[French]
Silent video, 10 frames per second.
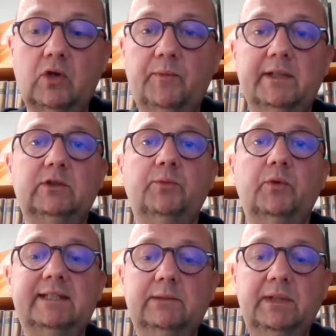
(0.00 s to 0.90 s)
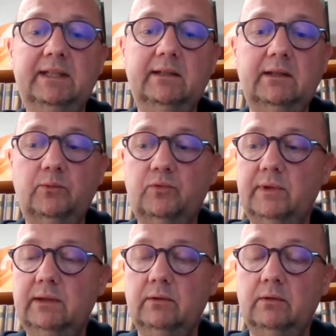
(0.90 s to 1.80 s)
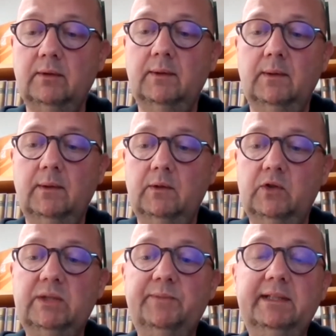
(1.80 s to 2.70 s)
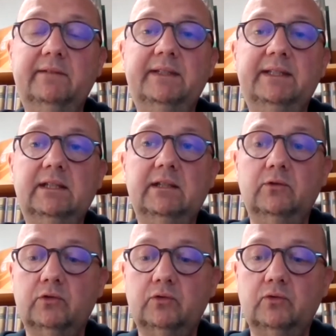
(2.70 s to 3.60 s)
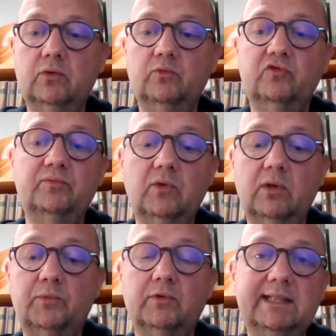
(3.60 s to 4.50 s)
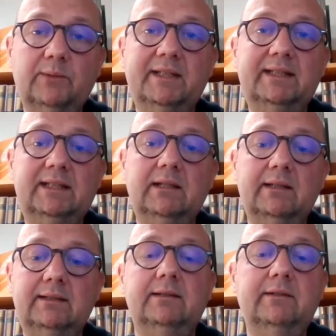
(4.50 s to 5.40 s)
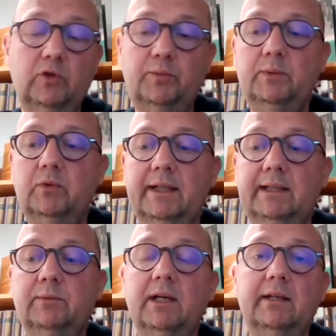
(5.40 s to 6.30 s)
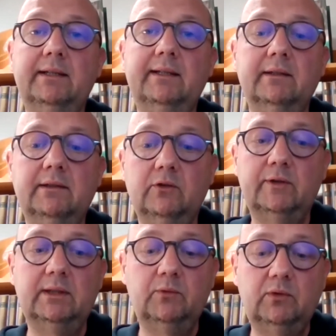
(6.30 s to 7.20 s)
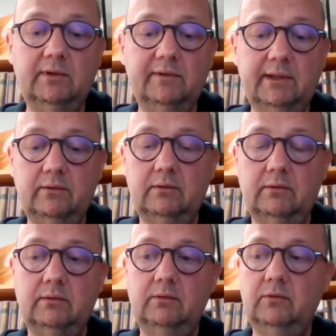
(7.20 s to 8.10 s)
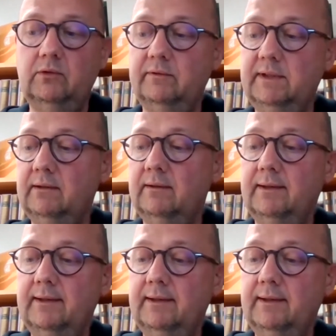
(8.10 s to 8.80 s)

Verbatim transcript: commerce de proximité. Et puis, j'ai bénéficié de ce mouvement un peu de sympathie là, qui s'est développé pour les libraires l'année dernière, notamment avec Covid.